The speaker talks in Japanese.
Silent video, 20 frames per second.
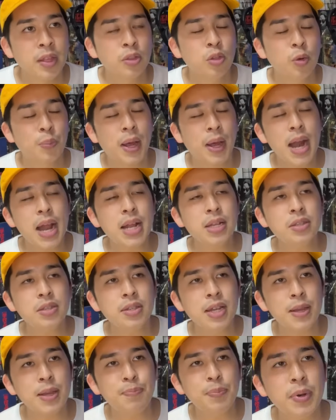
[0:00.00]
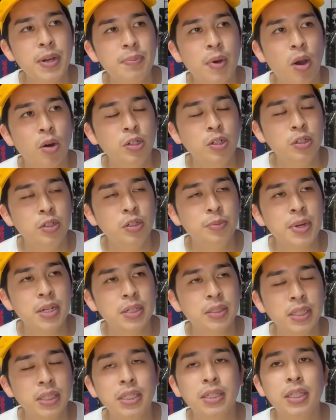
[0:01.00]
のバランスがやっりもう、うま
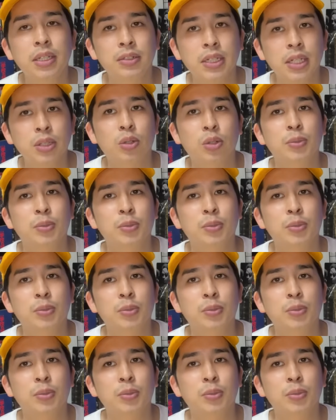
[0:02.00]
くできてるな